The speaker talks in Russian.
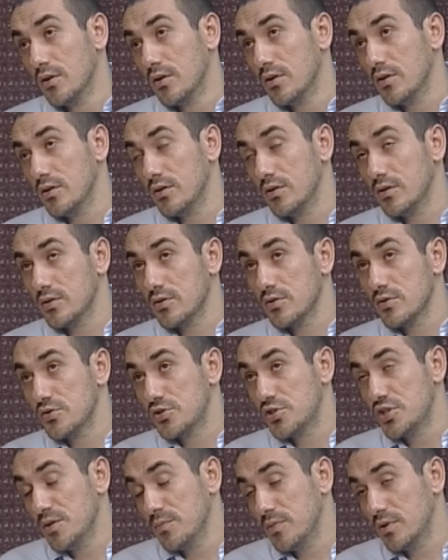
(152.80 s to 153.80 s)
А,
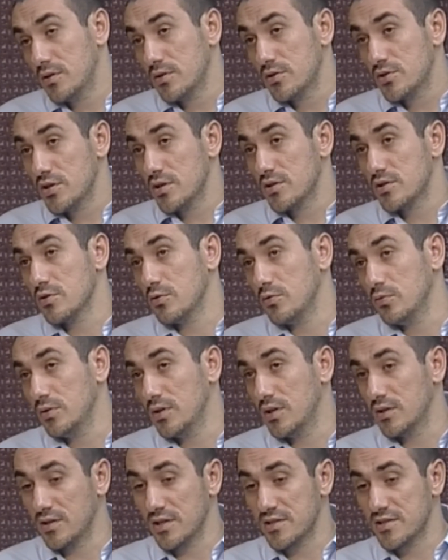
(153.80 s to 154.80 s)
чем отличается
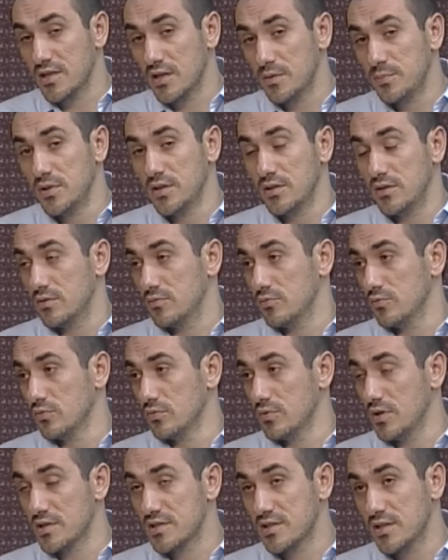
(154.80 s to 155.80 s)
хула от оскорбления?
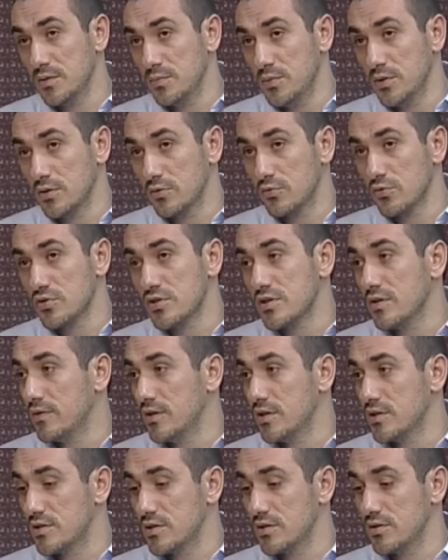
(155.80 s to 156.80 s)
Ну, оскорбление тоже
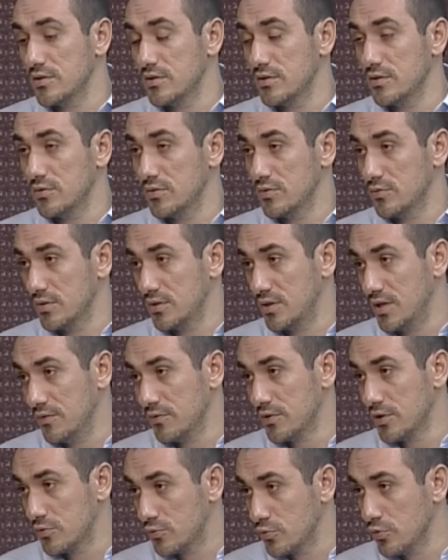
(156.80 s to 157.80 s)
является,
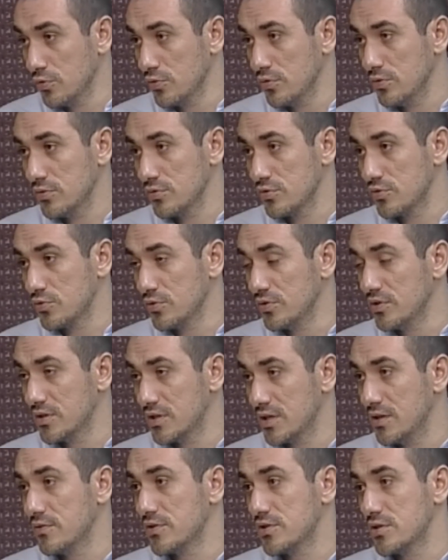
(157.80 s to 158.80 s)
говорит то, что не
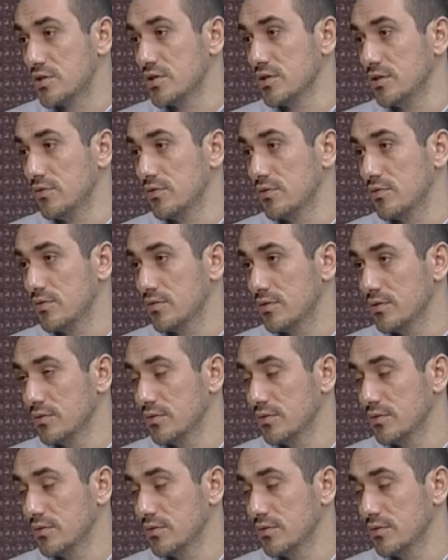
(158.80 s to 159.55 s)
нравится человеку.